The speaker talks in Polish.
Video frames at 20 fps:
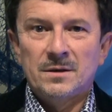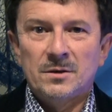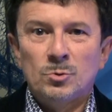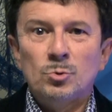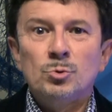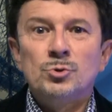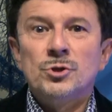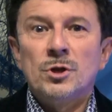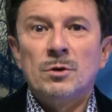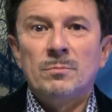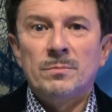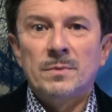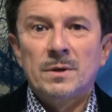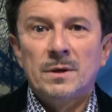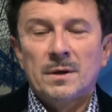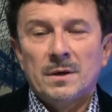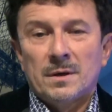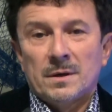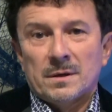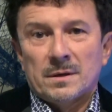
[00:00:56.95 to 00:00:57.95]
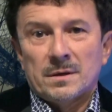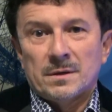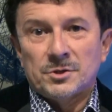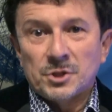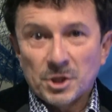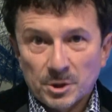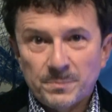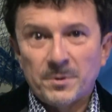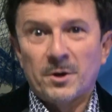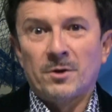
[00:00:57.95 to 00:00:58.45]
ludziom
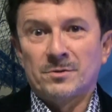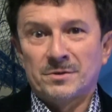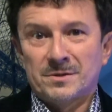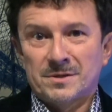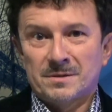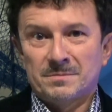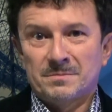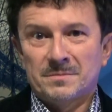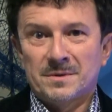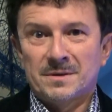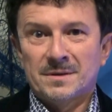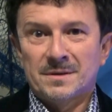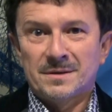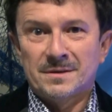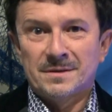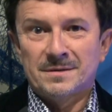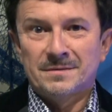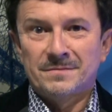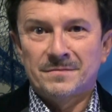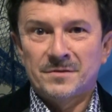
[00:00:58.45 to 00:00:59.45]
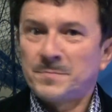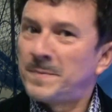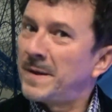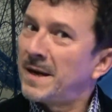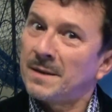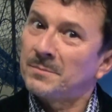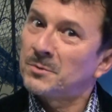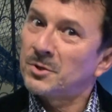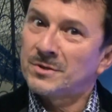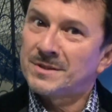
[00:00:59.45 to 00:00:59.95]
cierpiącym.
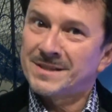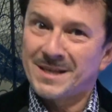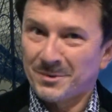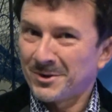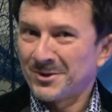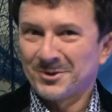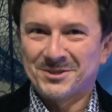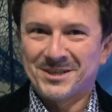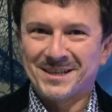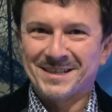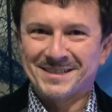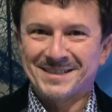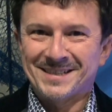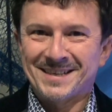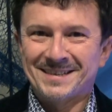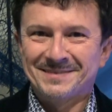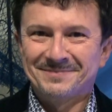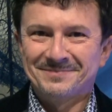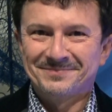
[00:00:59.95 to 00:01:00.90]
Wspieram to z całego serca.